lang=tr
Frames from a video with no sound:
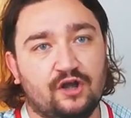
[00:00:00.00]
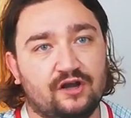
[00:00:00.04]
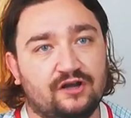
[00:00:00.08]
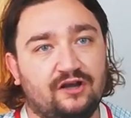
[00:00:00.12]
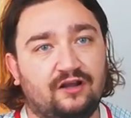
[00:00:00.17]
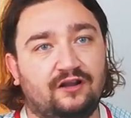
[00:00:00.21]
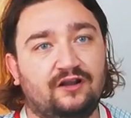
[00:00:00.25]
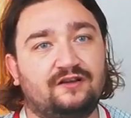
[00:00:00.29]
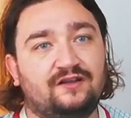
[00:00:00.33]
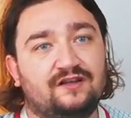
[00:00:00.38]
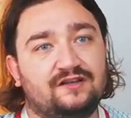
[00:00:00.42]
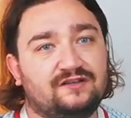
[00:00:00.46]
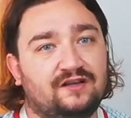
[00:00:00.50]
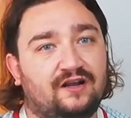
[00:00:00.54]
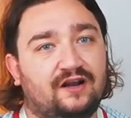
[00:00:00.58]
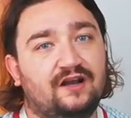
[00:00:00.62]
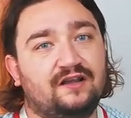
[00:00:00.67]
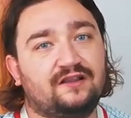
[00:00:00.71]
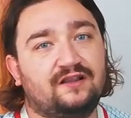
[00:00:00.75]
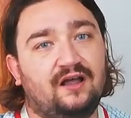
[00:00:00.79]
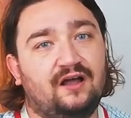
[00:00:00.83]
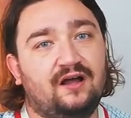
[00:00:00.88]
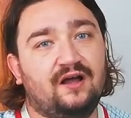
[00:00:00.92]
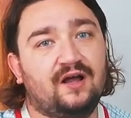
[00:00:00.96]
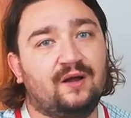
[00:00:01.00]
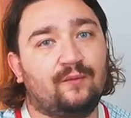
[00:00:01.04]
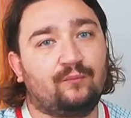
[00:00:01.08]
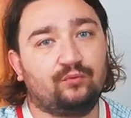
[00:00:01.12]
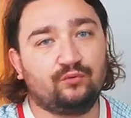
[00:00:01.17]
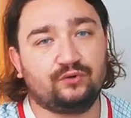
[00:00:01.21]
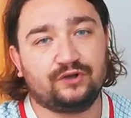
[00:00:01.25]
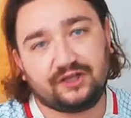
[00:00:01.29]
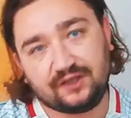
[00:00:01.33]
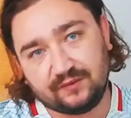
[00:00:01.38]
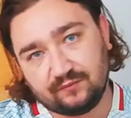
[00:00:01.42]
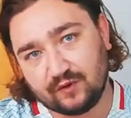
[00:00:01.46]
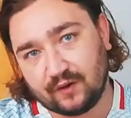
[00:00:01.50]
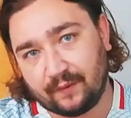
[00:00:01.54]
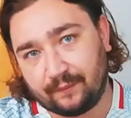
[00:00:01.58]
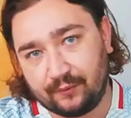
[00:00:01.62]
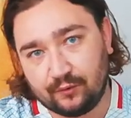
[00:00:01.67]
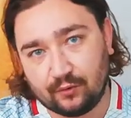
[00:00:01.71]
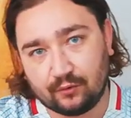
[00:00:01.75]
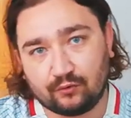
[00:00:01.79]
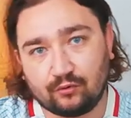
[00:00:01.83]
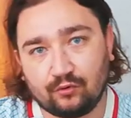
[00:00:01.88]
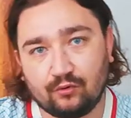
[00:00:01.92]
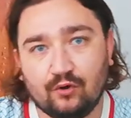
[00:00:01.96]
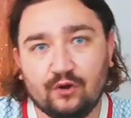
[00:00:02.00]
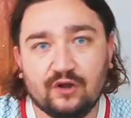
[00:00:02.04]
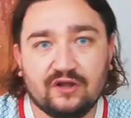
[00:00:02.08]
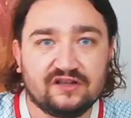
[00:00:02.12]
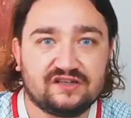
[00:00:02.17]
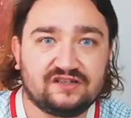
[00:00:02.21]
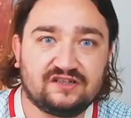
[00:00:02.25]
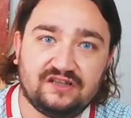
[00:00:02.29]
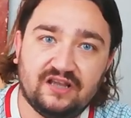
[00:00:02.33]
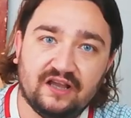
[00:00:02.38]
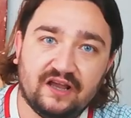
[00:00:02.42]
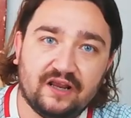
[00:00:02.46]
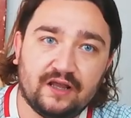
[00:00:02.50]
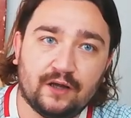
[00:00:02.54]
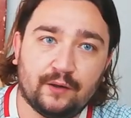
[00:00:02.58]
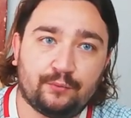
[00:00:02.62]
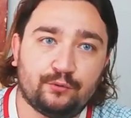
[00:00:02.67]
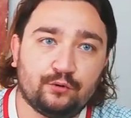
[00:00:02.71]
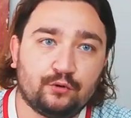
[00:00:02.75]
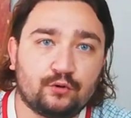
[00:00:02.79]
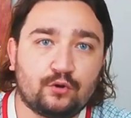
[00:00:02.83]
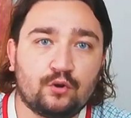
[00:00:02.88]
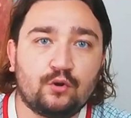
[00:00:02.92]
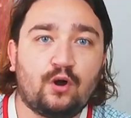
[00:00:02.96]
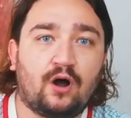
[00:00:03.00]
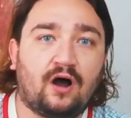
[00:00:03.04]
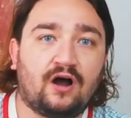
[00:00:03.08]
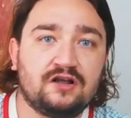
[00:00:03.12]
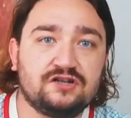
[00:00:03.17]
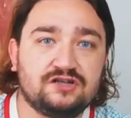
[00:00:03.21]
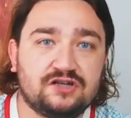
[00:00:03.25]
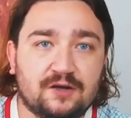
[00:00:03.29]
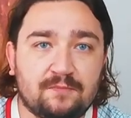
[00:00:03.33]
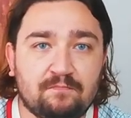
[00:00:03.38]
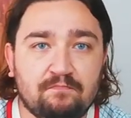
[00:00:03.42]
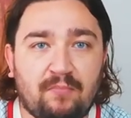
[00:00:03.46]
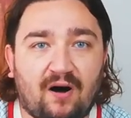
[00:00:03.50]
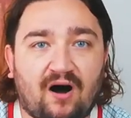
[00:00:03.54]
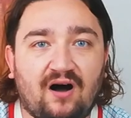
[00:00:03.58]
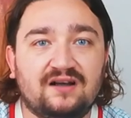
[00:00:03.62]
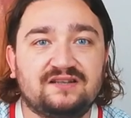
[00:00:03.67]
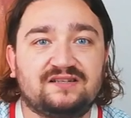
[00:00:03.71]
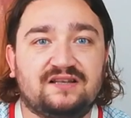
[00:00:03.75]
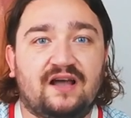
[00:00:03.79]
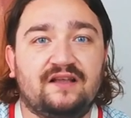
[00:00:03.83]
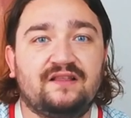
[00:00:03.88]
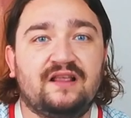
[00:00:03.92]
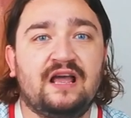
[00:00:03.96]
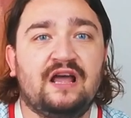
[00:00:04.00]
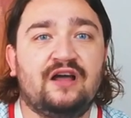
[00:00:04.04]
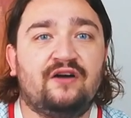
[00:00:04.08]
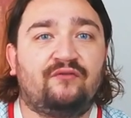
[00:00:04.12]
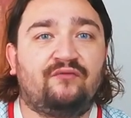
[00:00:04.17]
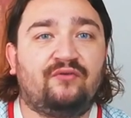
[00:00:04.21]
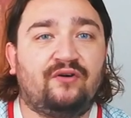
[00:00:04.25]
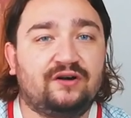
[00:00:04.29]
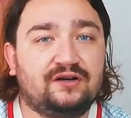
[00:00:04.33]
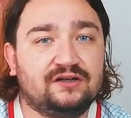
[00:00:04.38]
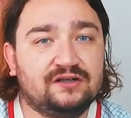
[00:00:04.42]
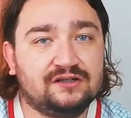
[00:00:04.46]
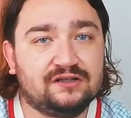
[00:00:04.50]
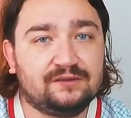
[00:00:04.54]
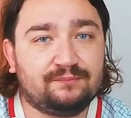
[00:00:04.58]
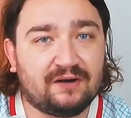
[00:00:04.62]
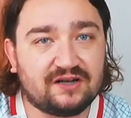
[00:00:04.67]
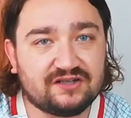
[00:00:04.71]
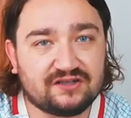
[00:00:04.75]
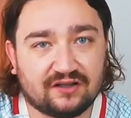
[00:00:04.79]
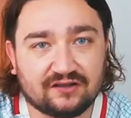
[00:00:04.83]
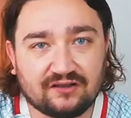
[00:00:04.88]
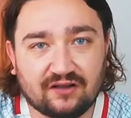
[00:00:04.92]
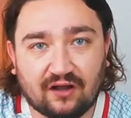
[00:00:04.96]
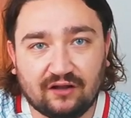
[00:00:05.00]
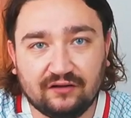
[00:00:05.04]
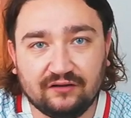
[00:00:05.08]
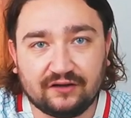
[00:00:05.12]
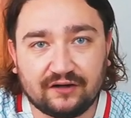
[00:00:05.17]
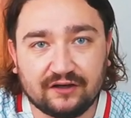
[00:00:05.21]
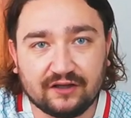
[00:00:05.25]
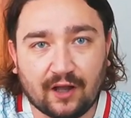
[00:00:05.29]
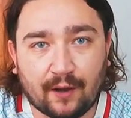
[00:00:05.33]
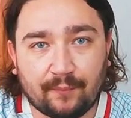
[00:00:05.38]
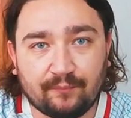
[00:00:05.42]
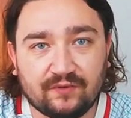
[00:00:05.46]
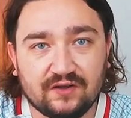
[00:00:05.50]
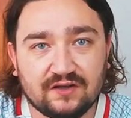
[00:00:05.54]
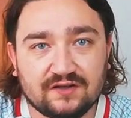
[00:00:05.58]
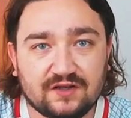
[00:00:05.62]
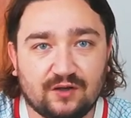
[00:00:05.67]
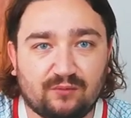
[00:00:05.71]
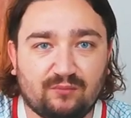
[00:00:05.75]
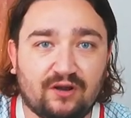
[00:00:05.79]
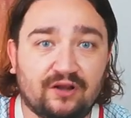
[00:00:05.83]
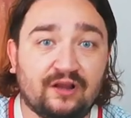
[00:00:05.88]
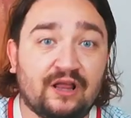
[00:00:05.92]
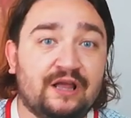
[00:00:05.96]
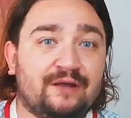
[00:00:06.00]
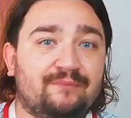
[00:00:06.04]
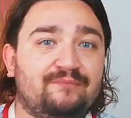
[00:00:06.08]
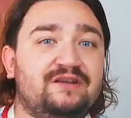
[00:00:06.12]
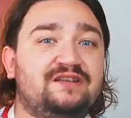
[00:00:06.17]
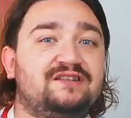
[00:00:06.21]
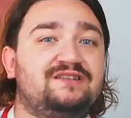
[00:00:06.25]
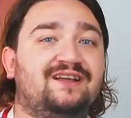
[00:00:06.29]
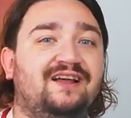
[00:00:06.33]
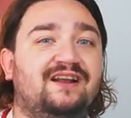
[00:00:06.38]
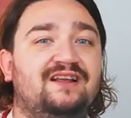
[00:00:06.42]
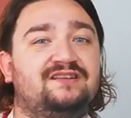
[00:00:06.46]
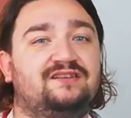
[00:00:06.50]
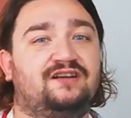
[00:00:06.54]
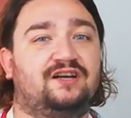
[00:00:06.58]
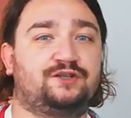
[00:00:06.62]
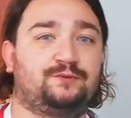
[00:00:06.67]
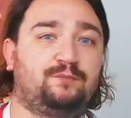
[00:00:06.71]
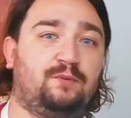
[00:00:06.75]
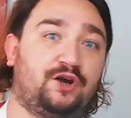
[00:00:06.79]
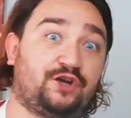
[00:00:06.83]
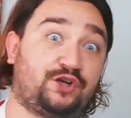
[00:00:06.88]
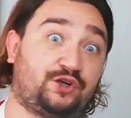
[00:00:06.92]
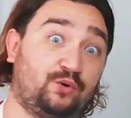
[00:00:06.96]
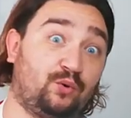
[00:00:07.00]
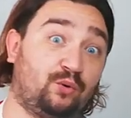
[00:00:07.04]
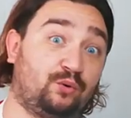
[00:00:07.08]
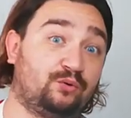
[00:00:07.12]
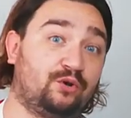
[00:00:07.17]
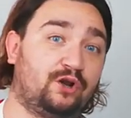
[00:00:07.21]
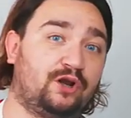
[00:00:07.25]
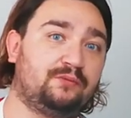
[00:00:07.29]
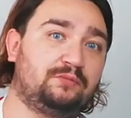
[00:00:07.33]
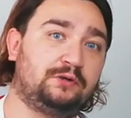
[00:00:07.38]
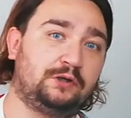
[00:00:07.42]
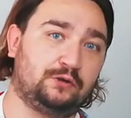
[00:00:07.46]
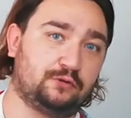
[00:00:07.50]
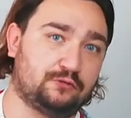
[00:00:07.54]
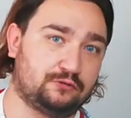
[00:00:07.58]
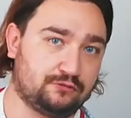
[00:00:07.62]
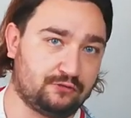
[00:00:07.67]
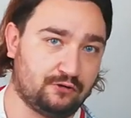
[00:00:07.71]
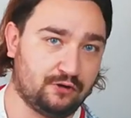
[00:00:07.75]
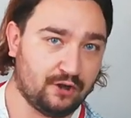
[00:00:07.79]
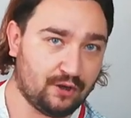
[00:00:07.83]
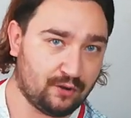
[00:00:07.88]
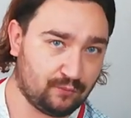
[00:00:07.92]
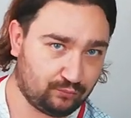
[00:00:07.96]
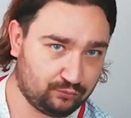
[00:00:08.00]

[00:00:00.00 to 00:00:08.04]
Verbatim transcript: Galatasaray'da bunu kim yapıyordu? Seri yapıyordu ancak bazen e, pas hataları yaptığı zaman bizlere saç baş yoldurabiliyordu.